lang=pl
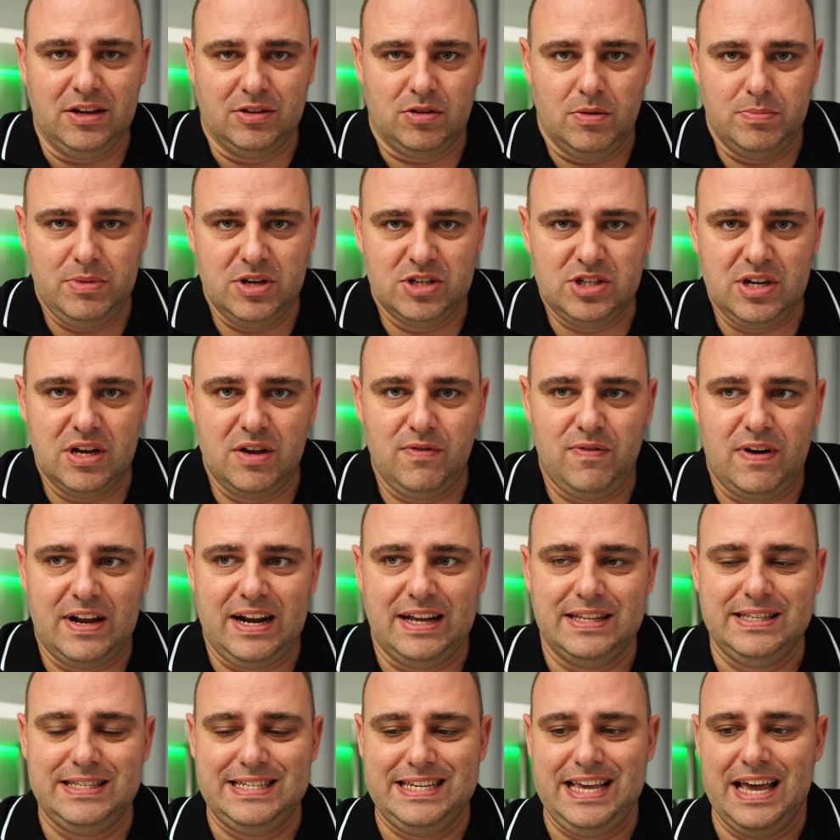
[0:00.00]
kto bierze
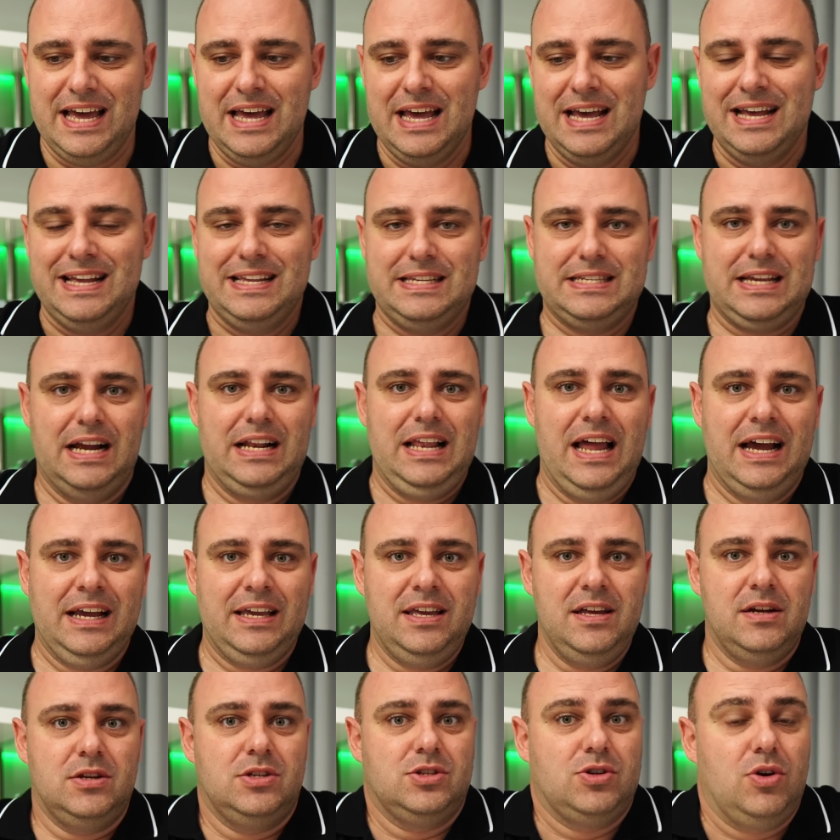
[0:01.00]
gwarancję za lakier,